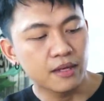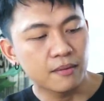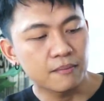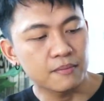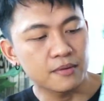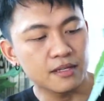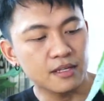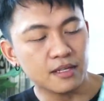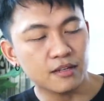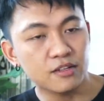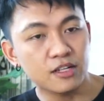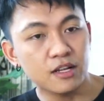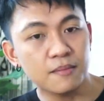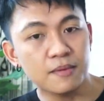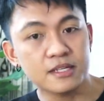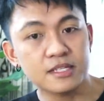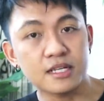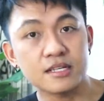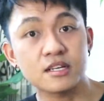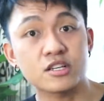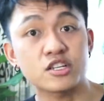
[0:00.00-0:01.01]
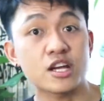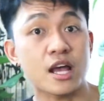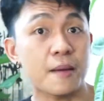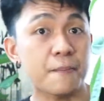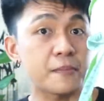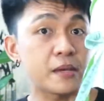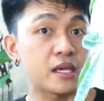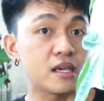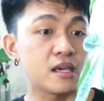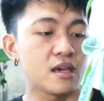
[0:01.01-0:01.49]
Binili ko naman siya sa
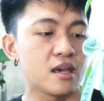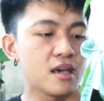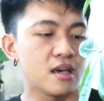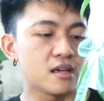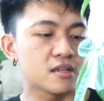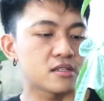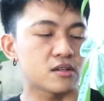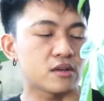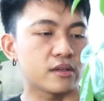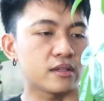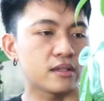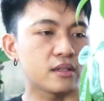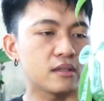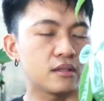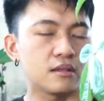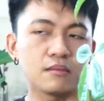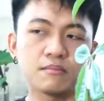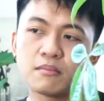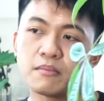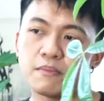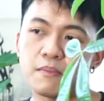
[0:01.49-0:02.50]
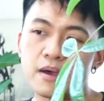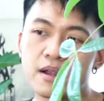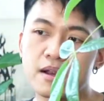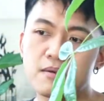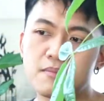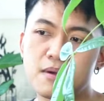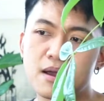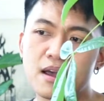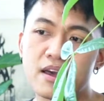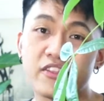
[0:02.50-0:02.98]
Shopee. So it,
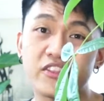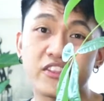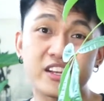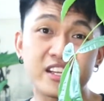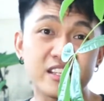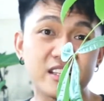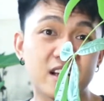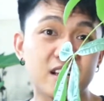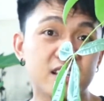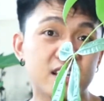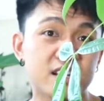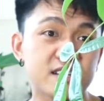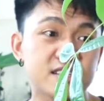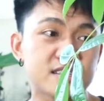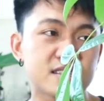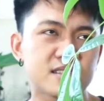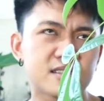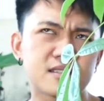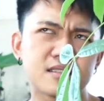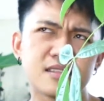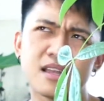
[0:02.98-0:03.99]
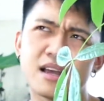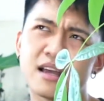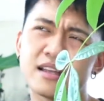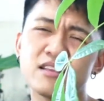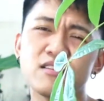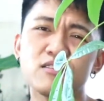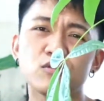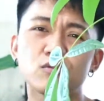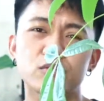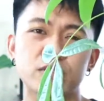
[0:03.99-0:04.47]
parang mga $3 lang, at
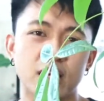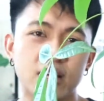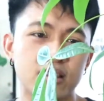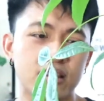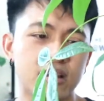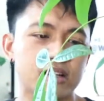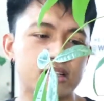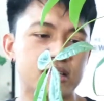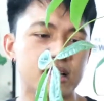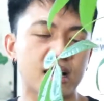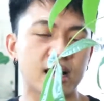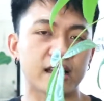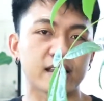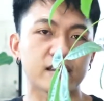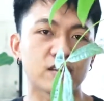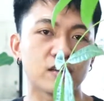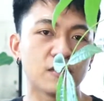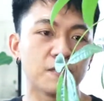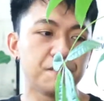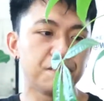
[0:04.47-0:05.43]
$2 lang ito.